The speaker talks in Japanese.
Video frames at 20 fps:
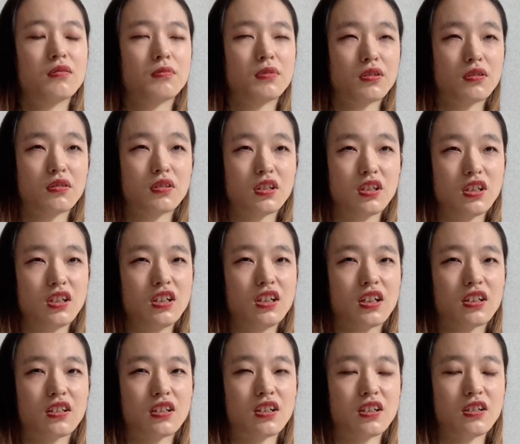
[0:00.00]
病気
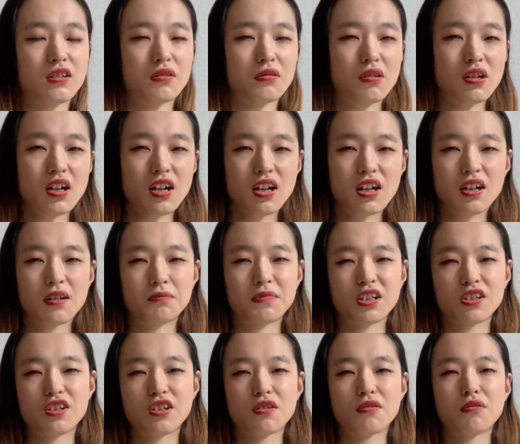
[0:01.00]
やったりとか、ま
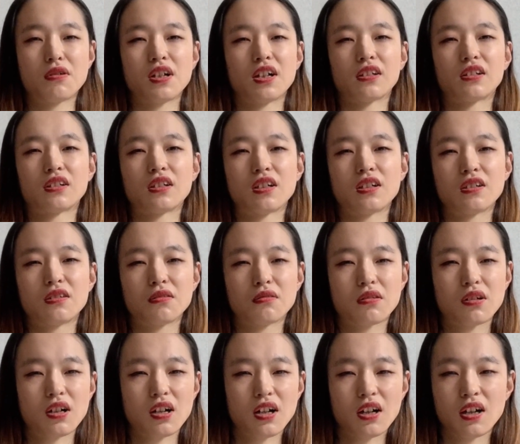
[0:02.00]
あ、事故やったりと
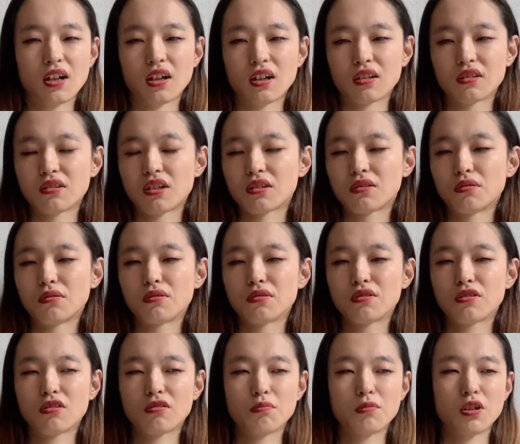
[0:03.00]
かあとは糖
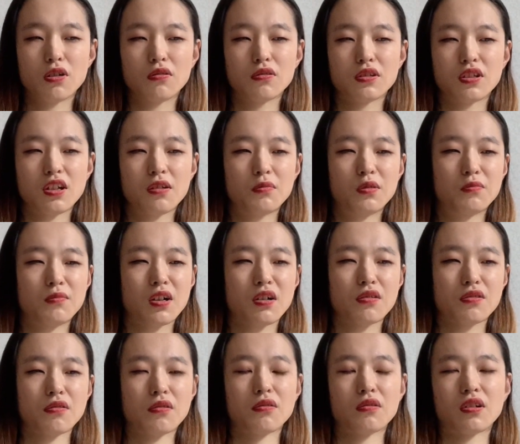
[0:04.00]
尿病性網
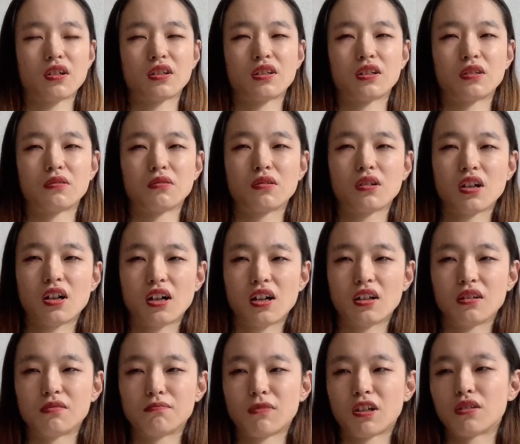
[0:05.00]
膜症の方と
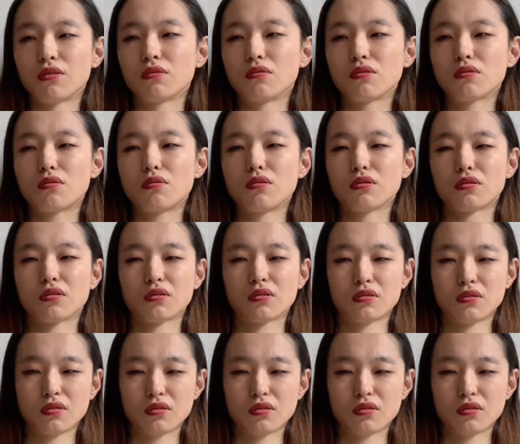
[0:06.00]
か、まあ、脳梗塞